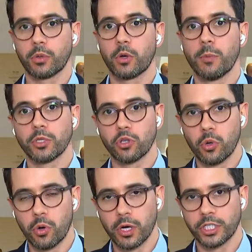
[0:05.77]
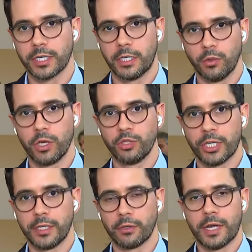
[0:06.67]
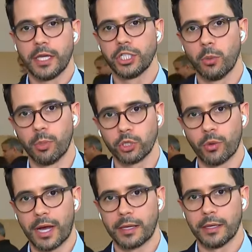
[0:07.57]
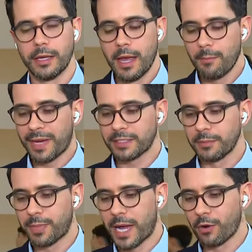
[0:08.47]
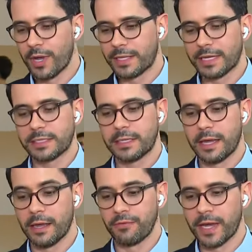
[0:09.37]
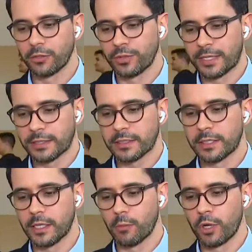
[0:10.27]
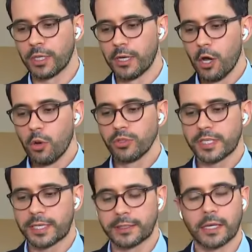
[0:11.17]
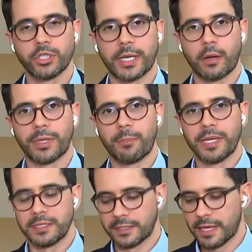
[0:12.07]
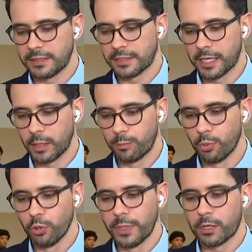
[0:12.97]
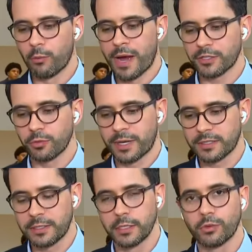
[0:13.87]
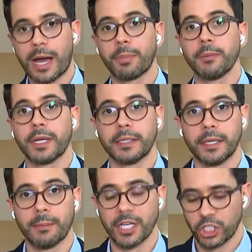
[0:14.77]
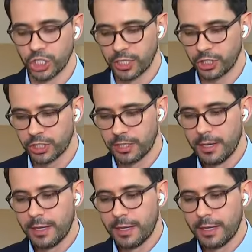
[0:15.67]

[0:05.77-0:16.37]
que começou hoje aqui no Rio de Janeiro, na região portuária. Participaram aí desse evento, né, dessa cerimônia, o secretário-geral da Presidência da República, o Márcio Macedo, a primeira-dama, Janja,